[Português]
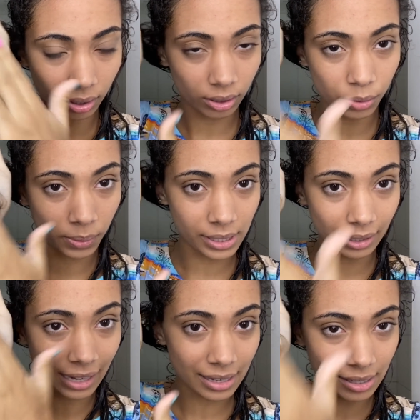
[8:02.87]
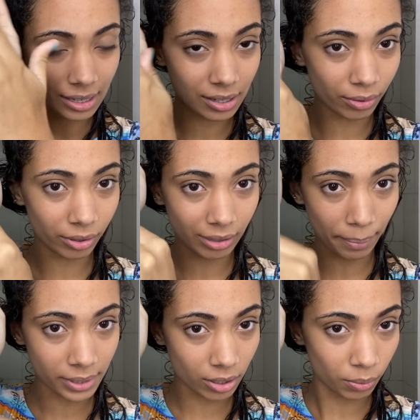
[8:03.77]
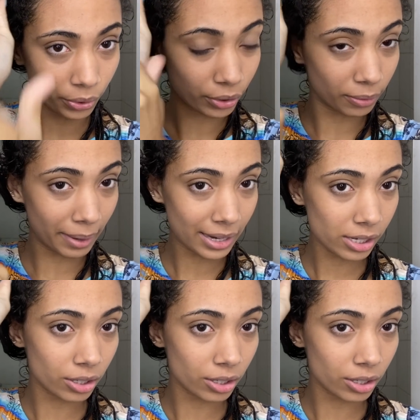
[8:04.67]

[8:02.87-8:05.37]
tipo assim, dá a sensação que não tá passando muito, mas,